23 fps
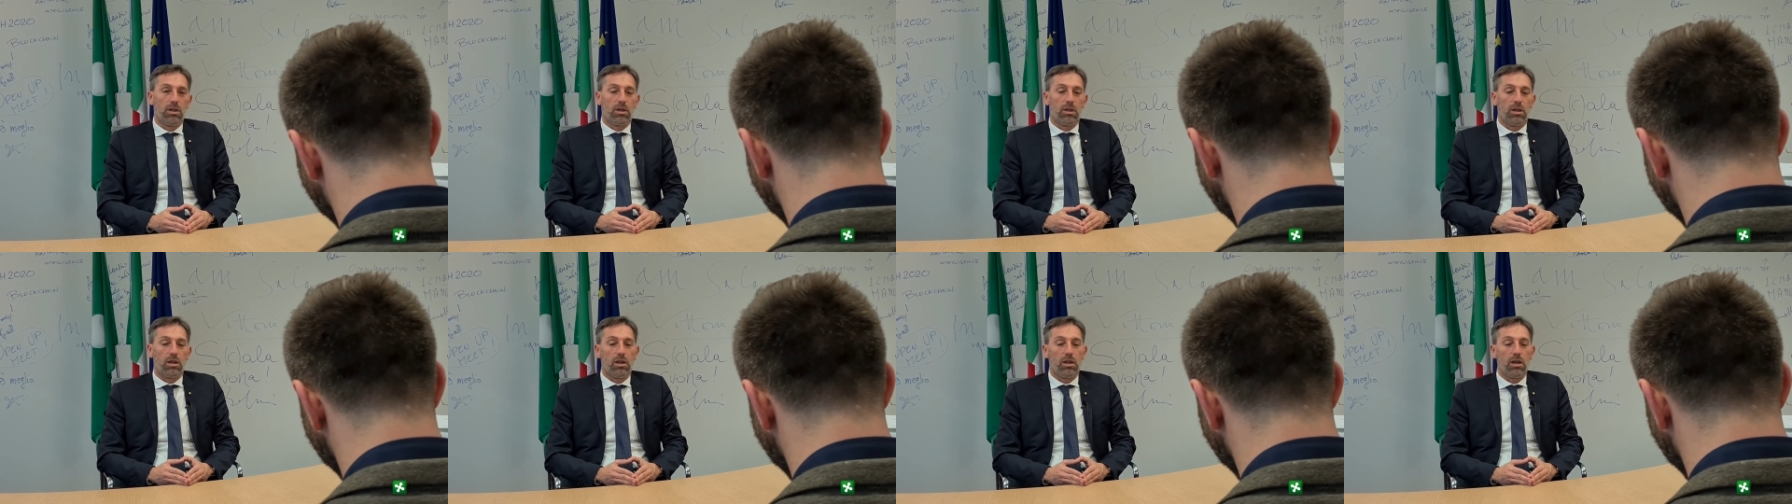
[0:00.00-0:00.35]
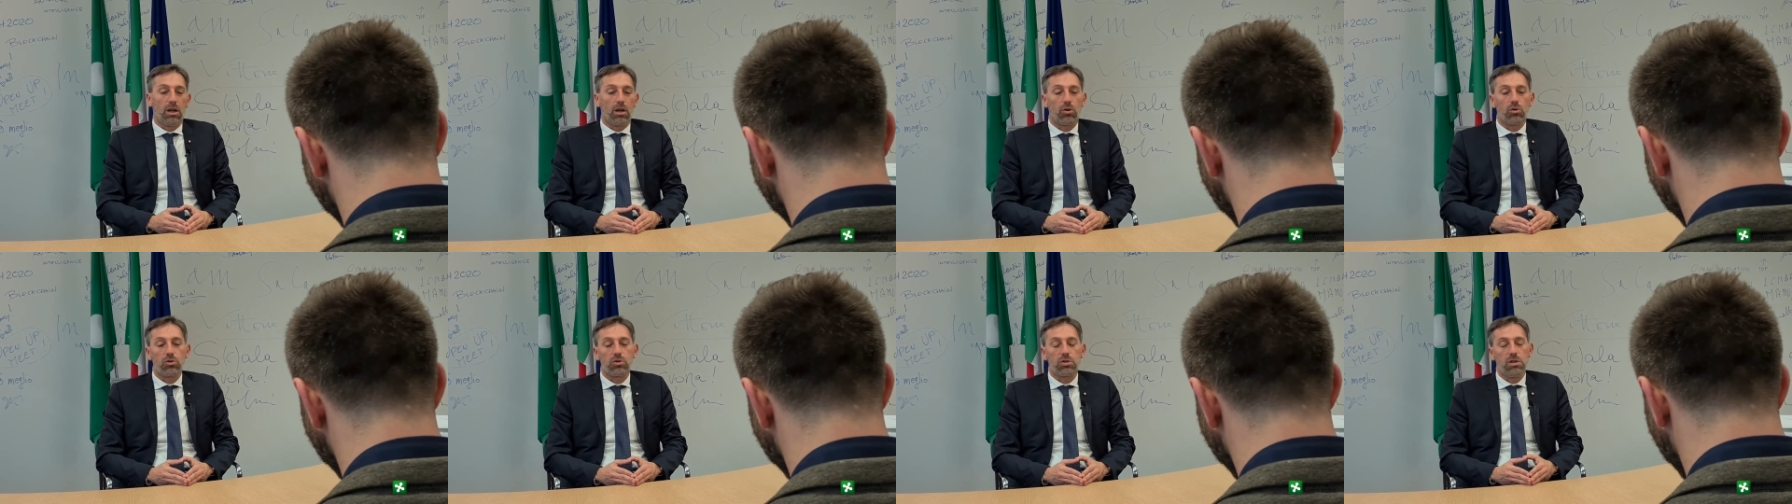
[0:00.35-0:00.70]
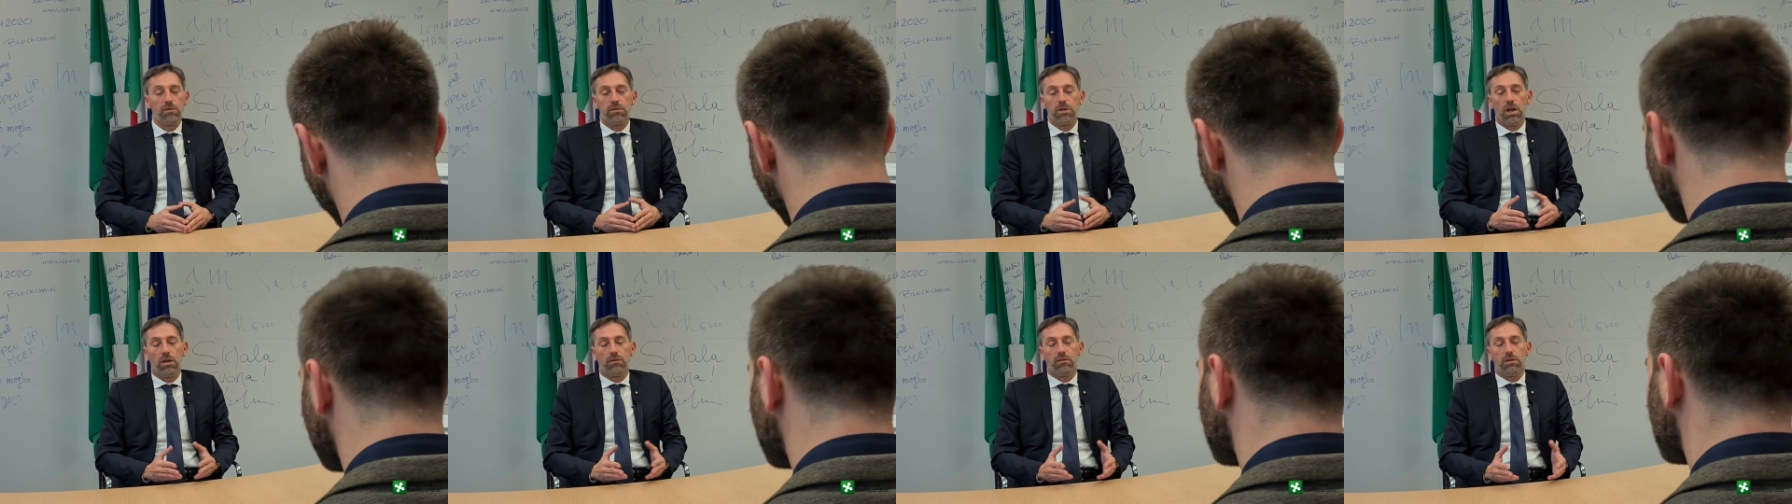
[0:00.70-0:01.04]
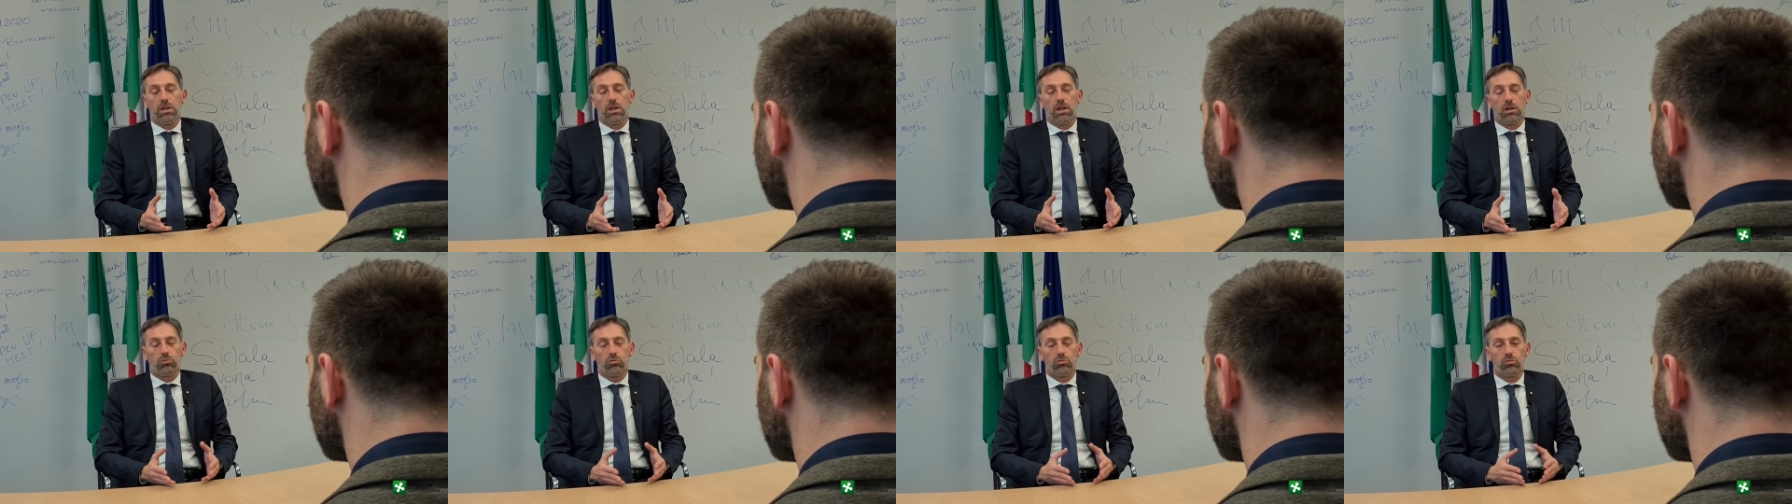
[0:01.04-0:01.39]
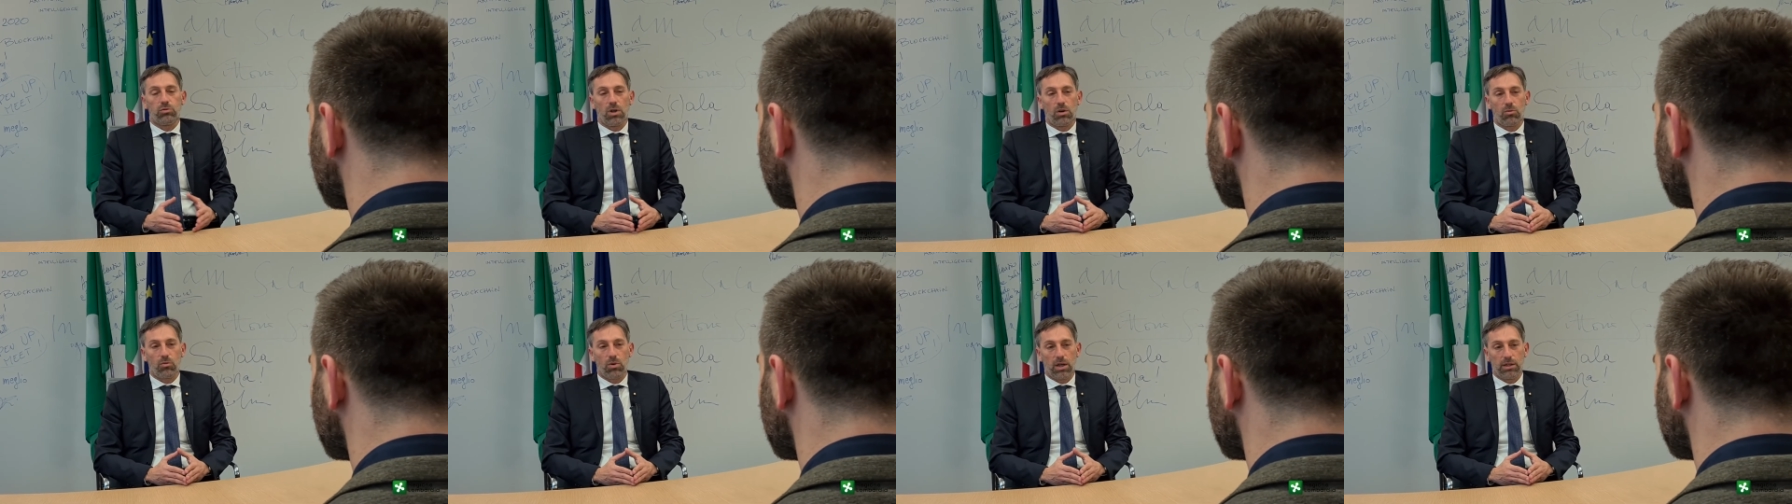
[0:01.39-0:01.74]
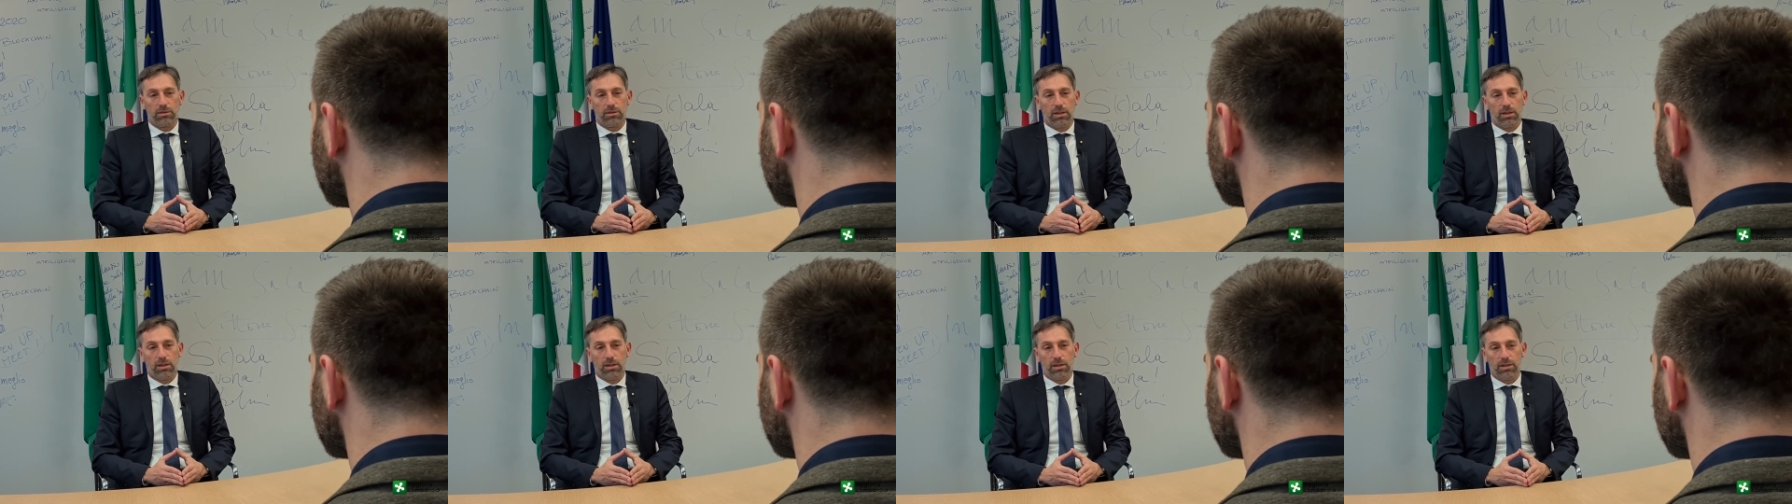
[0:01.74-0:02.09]
eh, così via via tutte
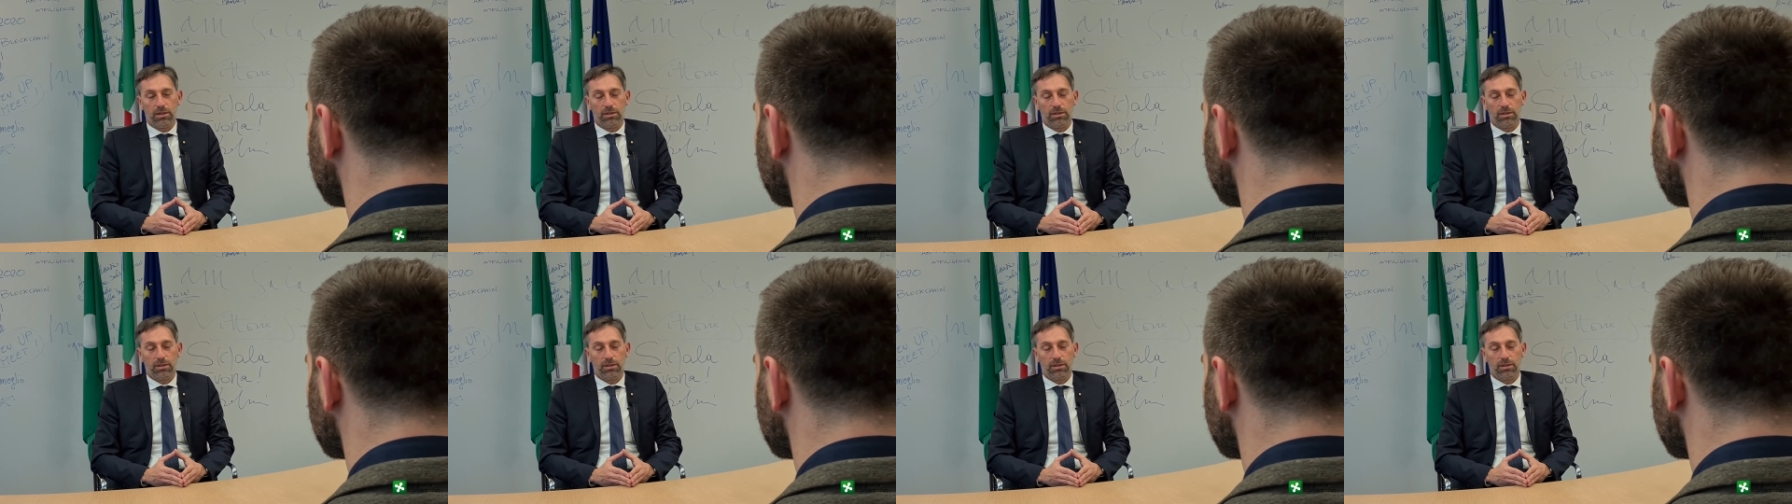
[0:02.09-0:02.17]
quante le